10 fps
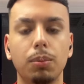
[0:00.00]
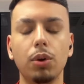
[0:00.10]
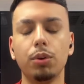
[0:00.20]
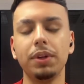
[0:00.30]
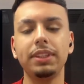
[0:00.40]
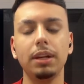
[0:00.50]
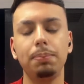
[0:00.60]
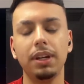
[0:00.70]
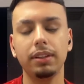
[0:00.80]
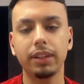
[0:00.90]
Bom, e o Inter
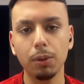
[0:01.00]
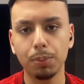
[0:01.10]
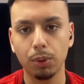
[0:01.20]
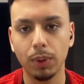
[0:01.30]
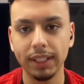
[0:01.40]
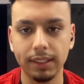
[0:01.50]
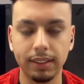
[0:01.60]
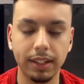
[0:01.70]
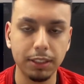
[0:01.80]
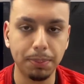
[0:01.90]
perdeu por 4 a
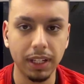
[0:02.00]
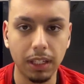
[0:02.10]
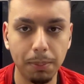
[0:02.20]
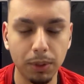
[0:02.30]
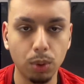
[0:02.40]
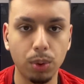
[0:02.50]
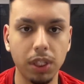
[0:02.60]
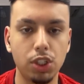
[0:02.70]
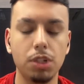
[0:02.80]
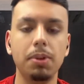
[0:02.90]
3 para a equipe do
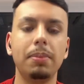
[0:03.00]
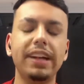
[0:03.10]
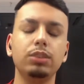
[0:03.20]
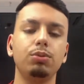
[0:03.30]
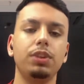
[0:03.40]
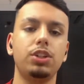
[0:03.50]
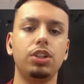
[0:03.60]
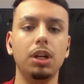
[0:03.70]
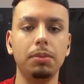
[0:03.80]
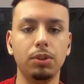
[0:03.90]
Curitiba e mais um
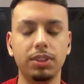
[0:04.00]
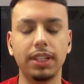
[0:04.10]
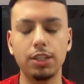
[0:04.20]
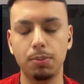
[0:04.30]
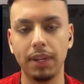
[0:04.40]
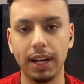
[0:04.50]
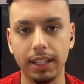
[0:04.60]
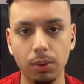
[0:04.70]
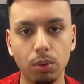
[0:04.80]
vexame no estádio Beira-Rio,